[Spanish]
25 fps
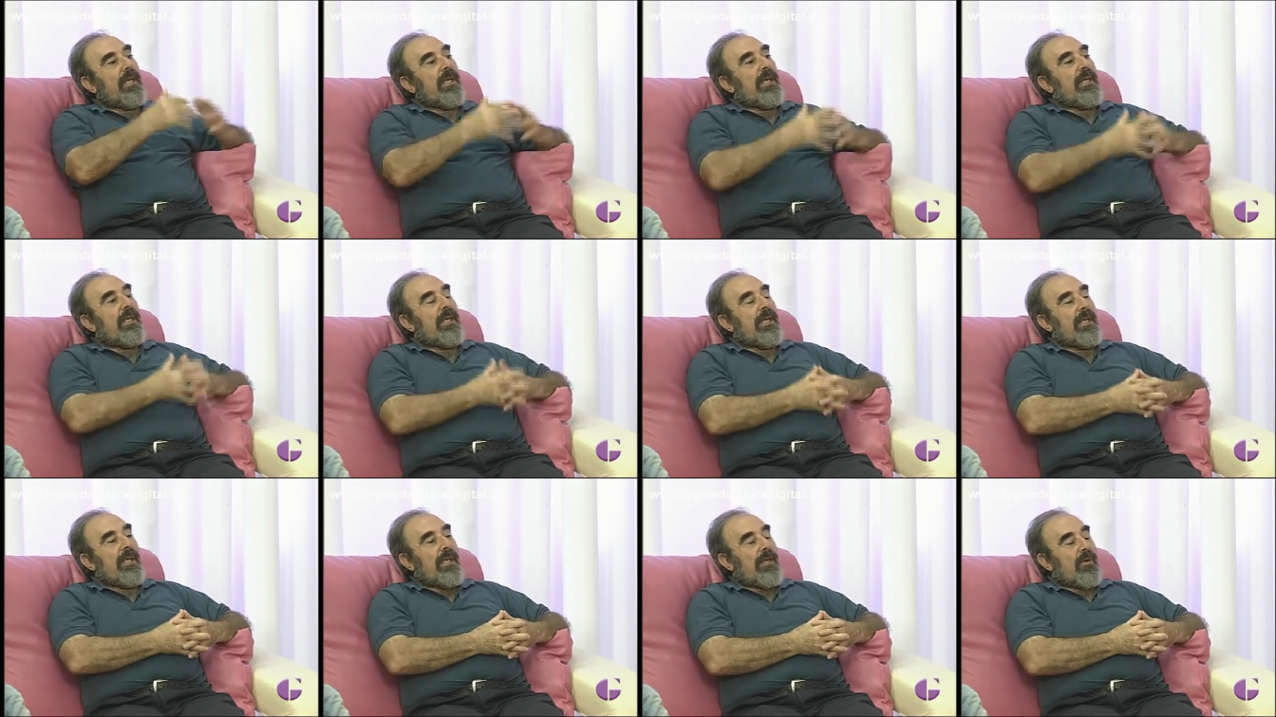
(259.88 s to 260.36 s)

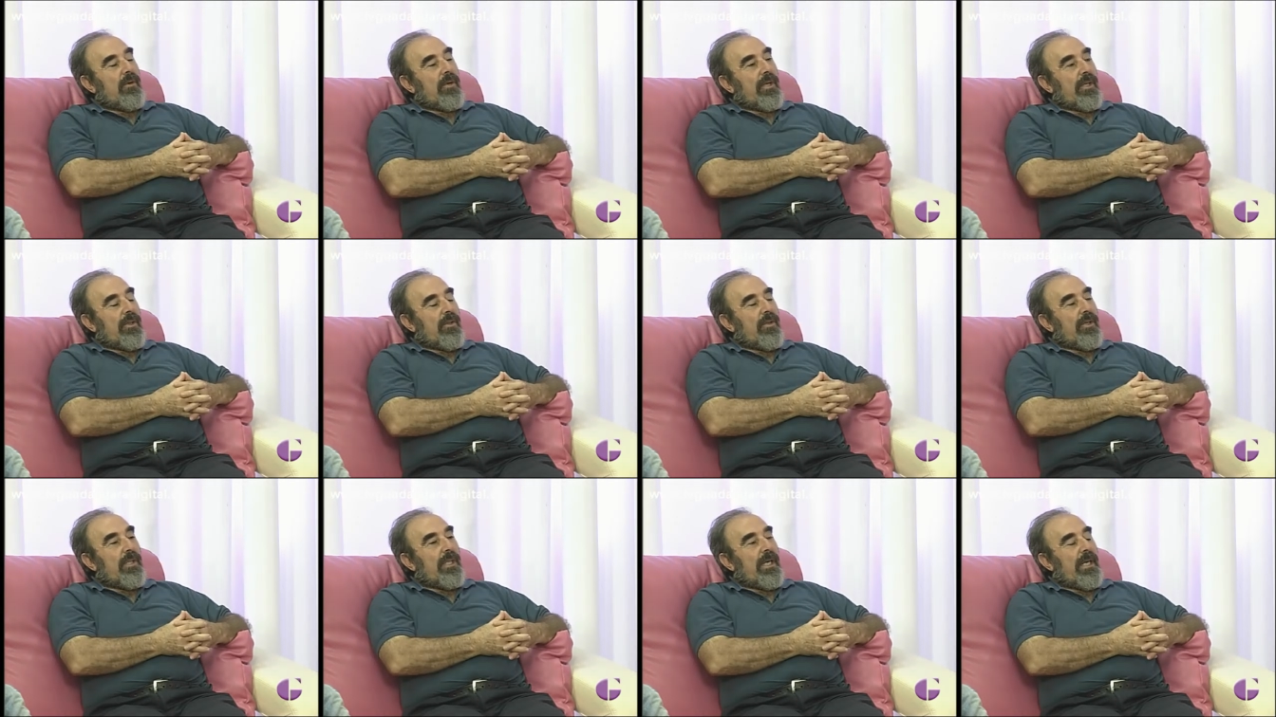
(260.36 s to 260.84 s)
el
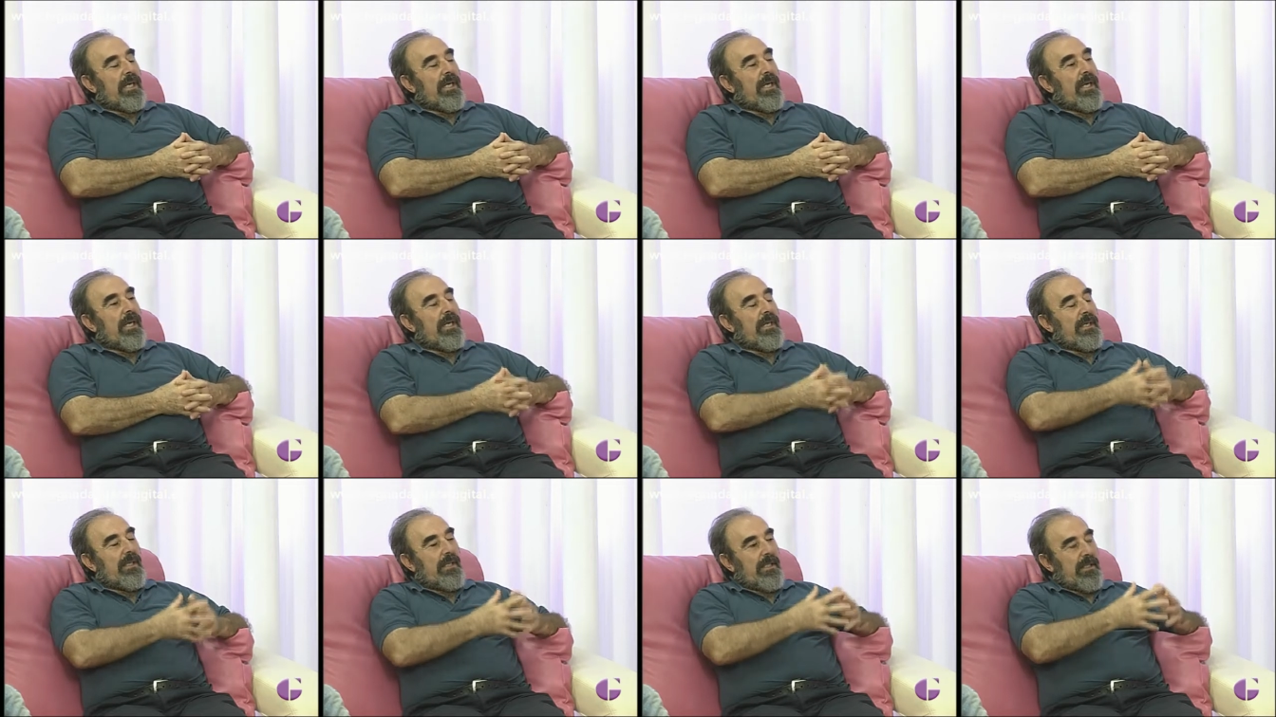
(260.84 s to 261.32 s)
corredor de
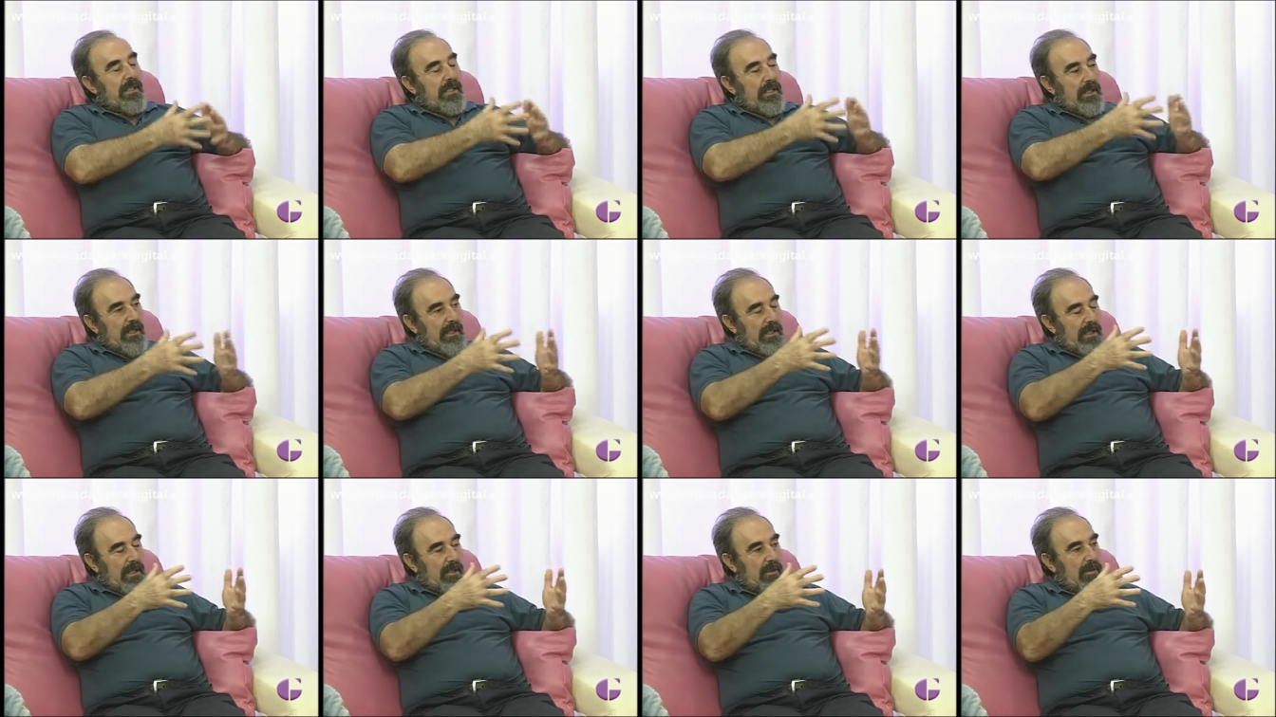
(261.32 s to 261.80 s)
Henares,
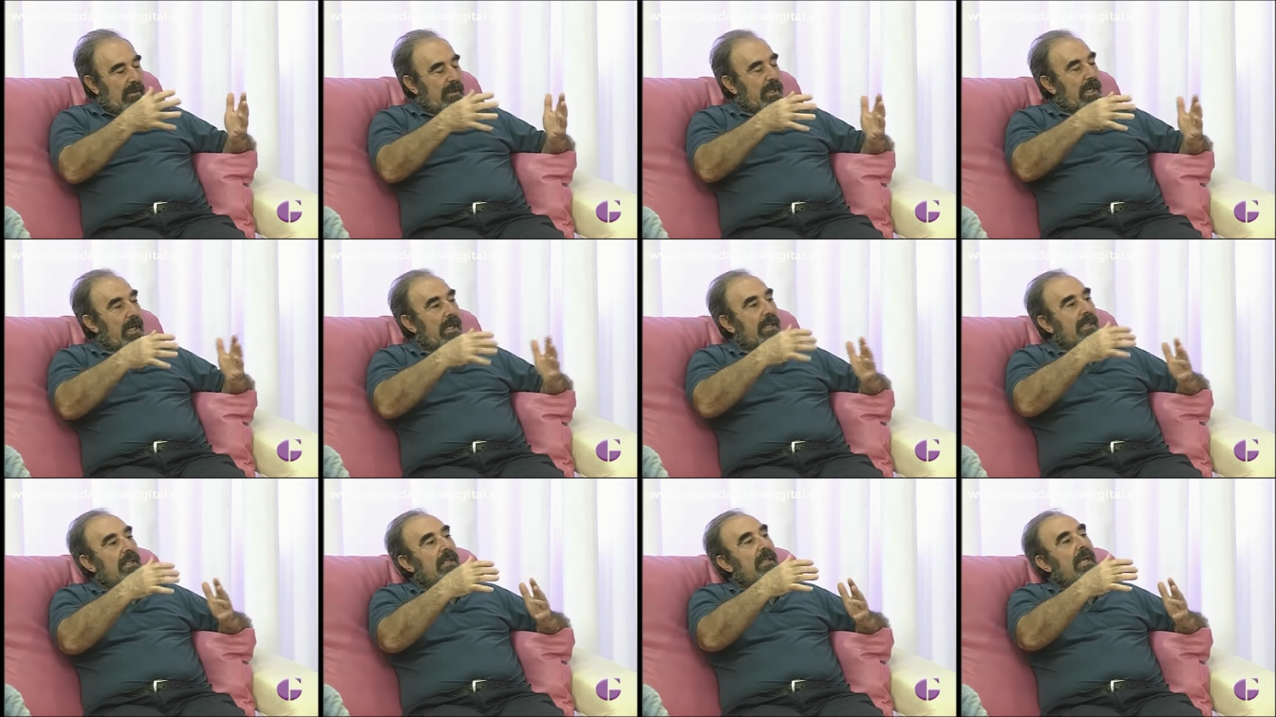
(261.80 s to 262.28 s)
la mm. zona
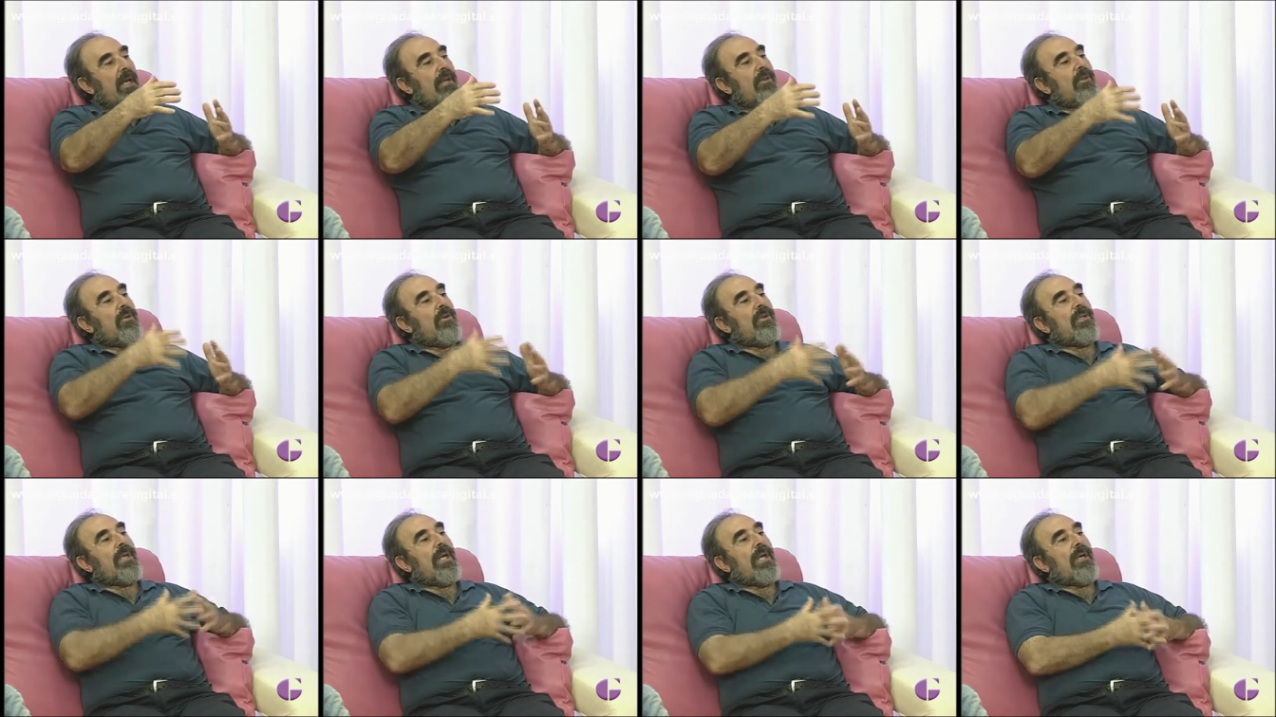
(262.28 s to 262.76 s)

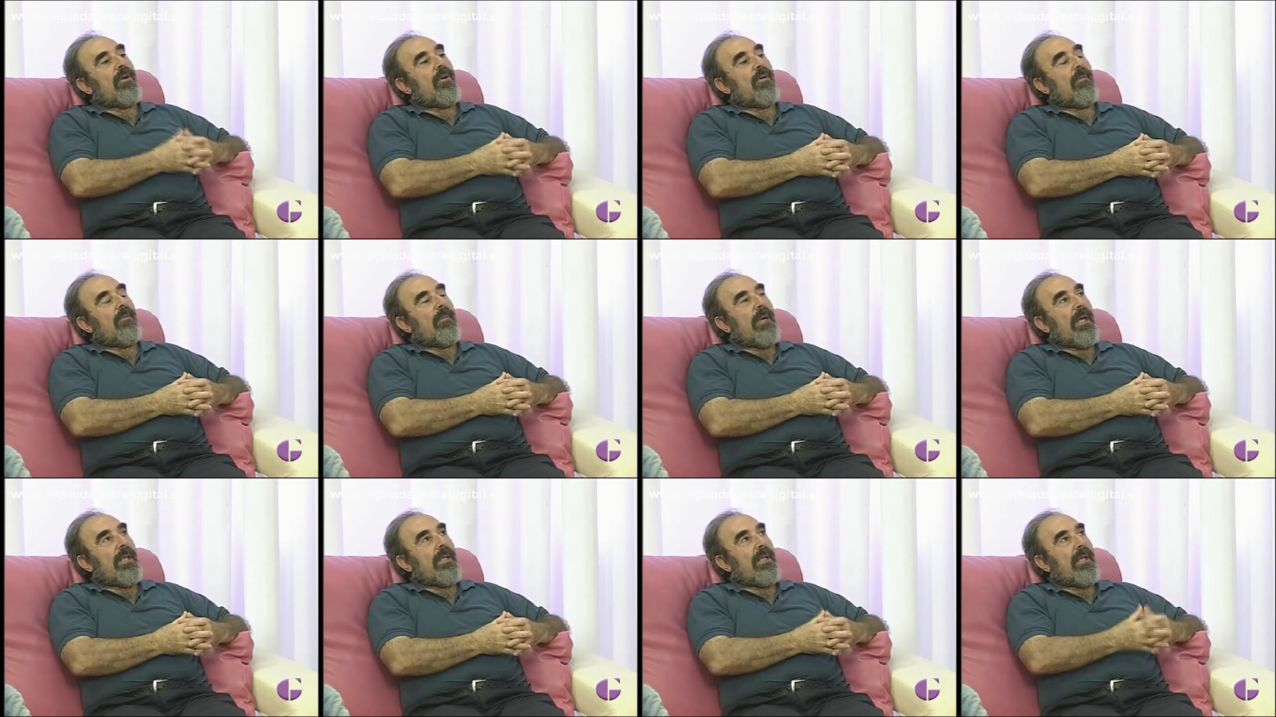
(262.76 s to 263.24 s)
lindando ya con
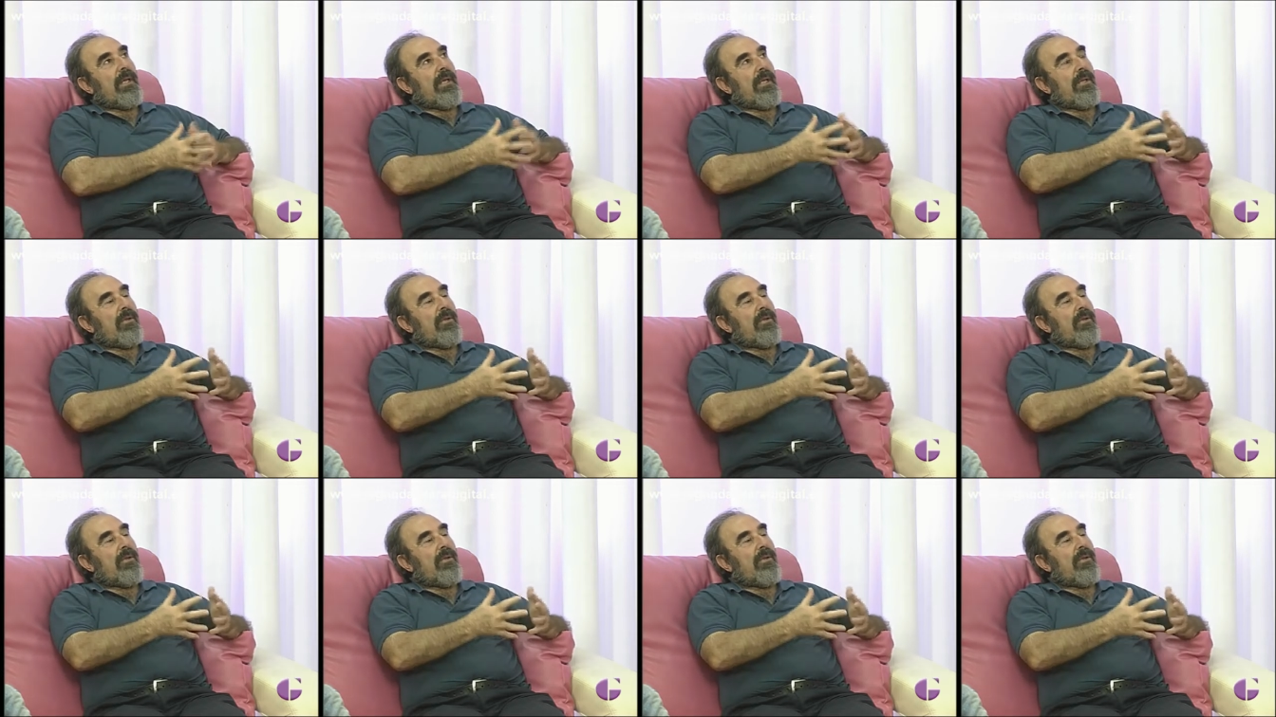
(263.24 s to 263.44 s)
Madrid